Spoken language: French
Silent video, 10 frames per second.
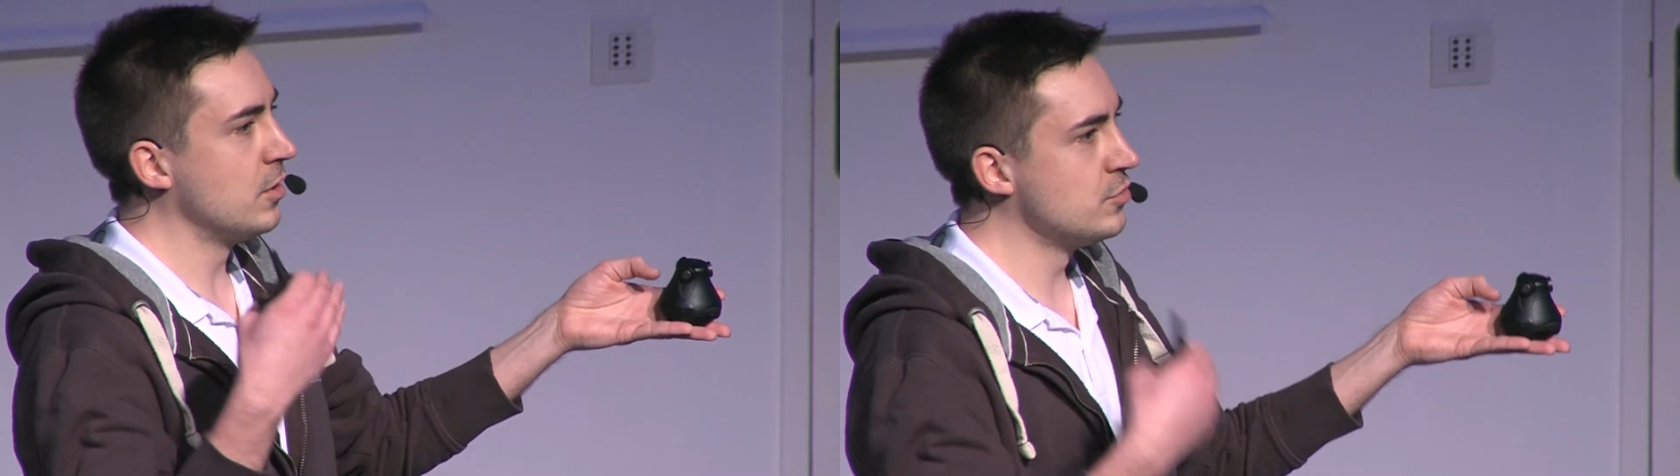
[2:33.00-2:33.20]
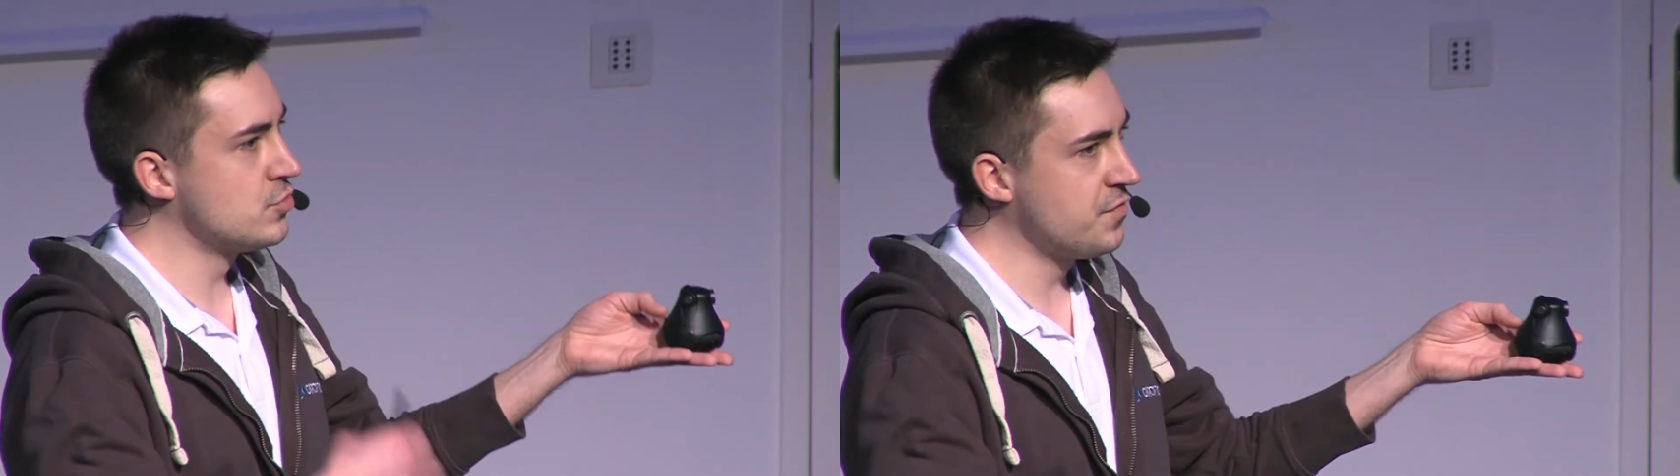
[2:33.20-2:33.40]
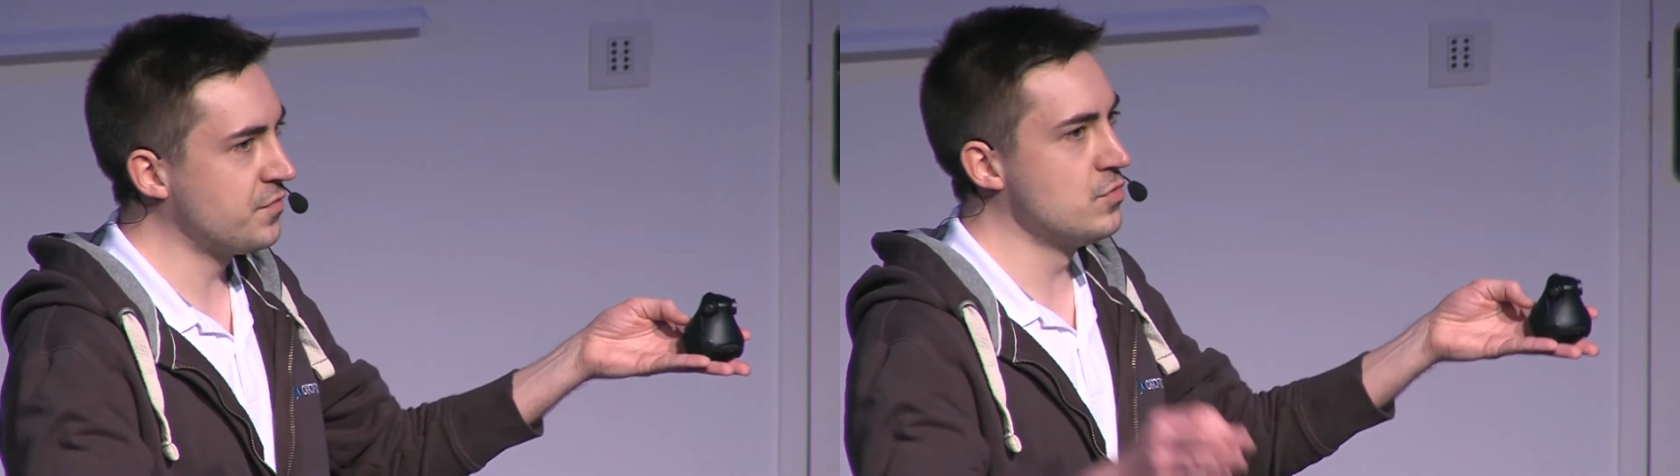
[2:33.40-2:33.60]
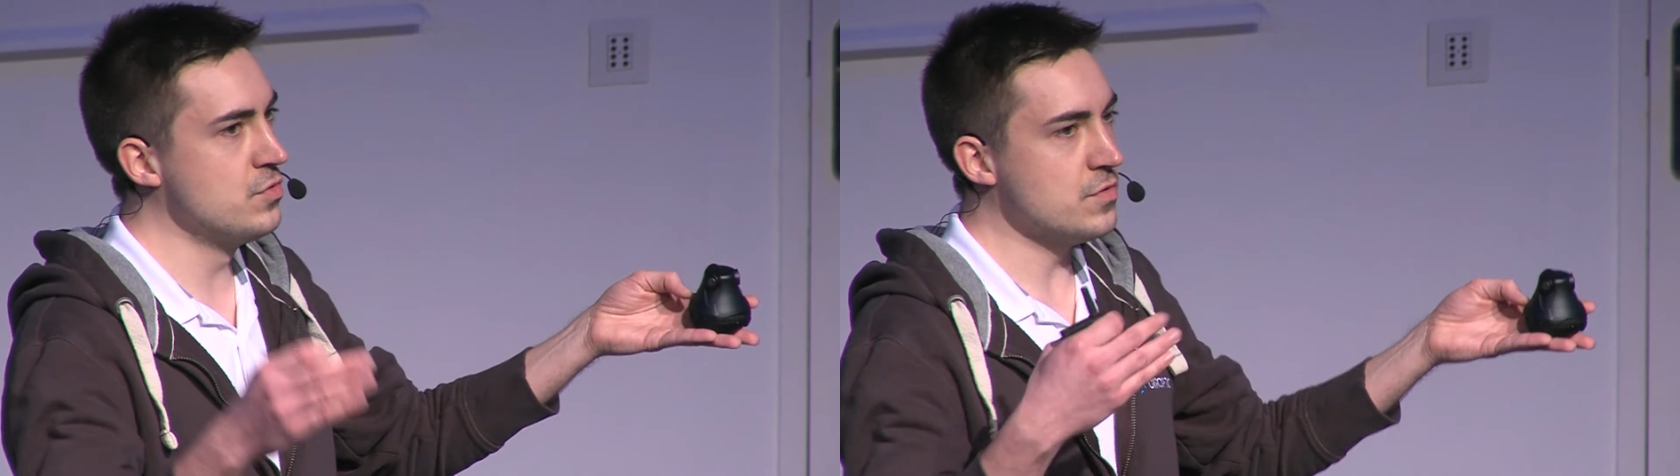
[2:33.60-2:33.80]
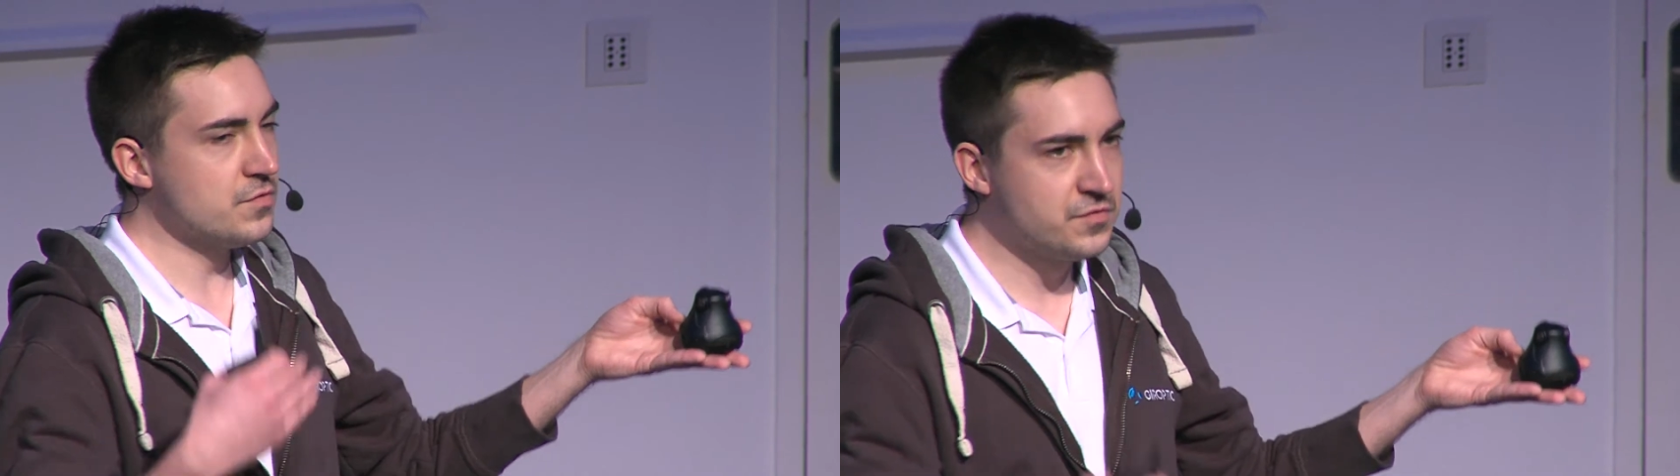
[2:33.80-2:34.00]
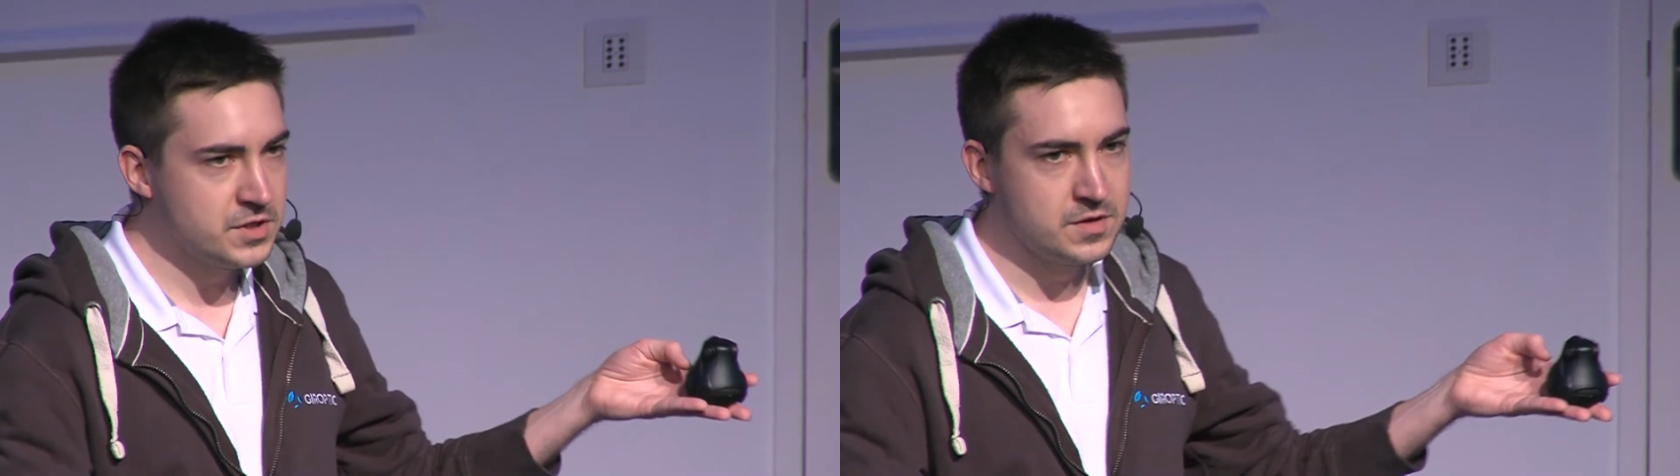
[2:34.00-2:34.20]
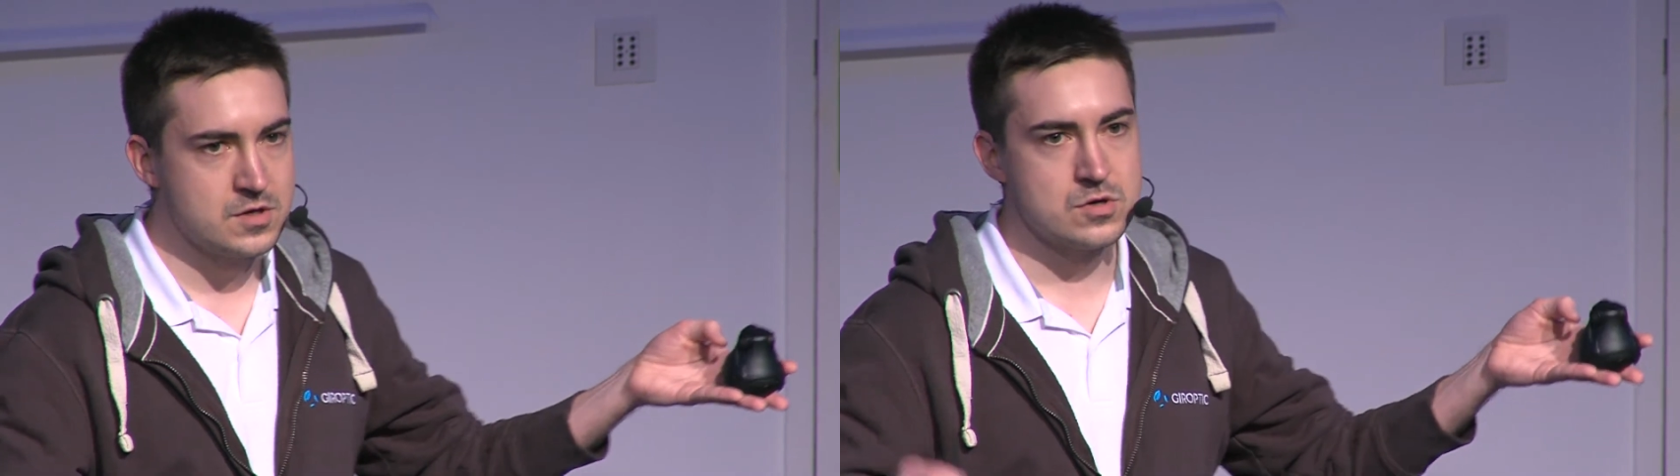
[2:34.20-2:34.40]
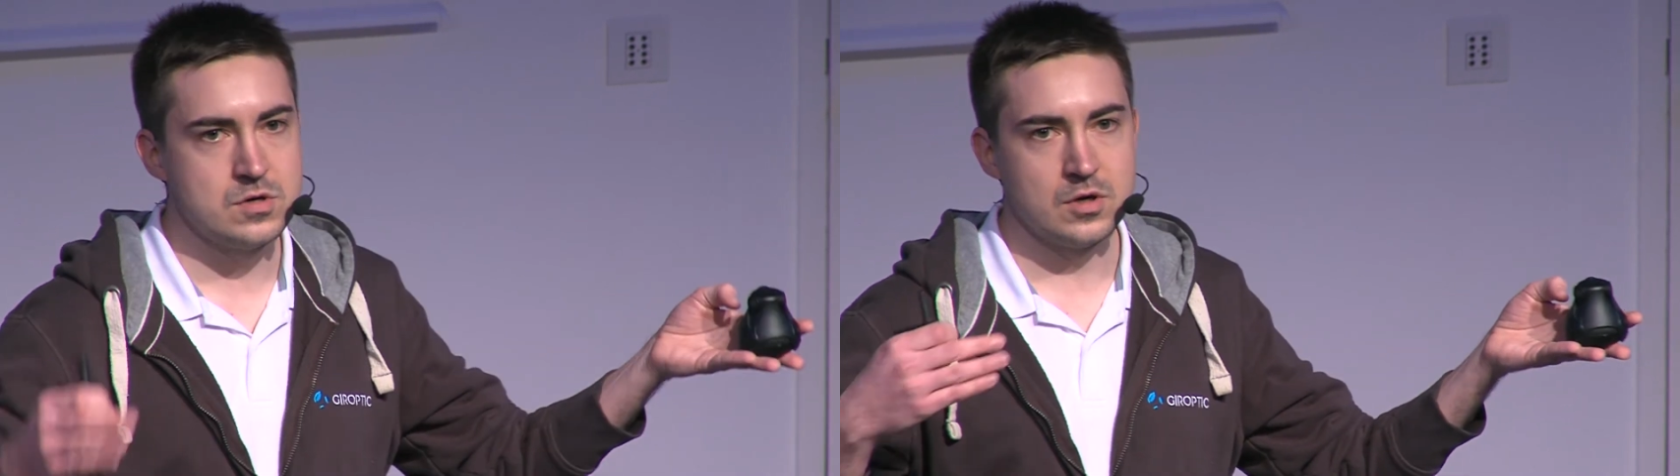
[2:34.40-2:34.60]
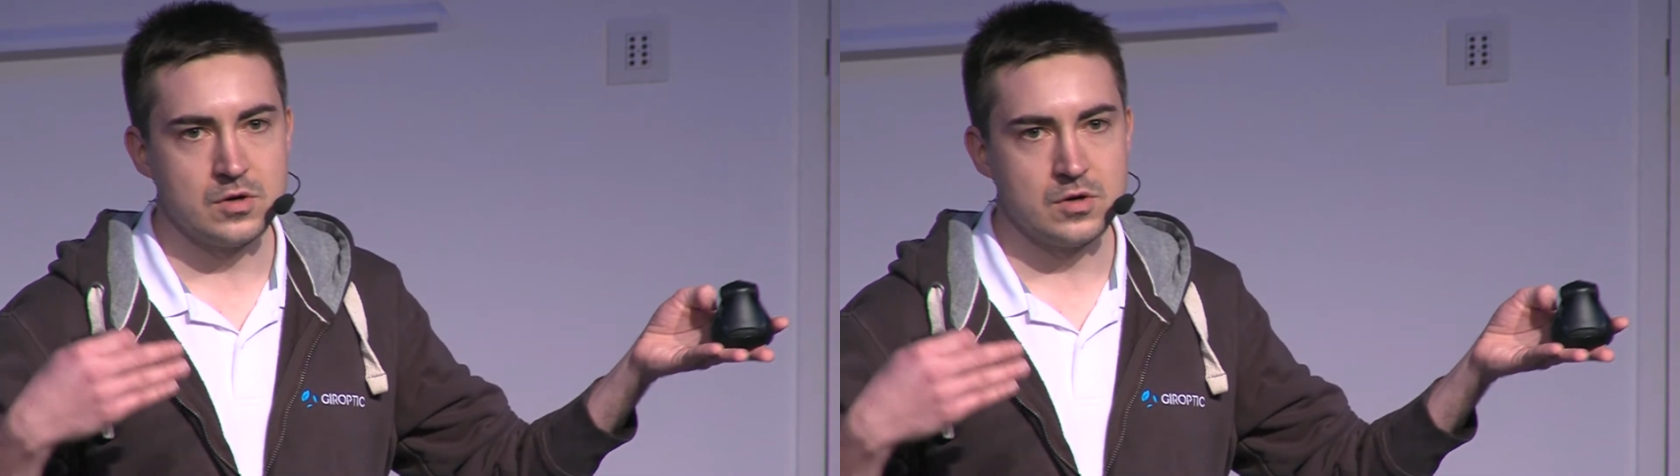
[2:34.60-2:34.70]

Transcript: du flux vidéo,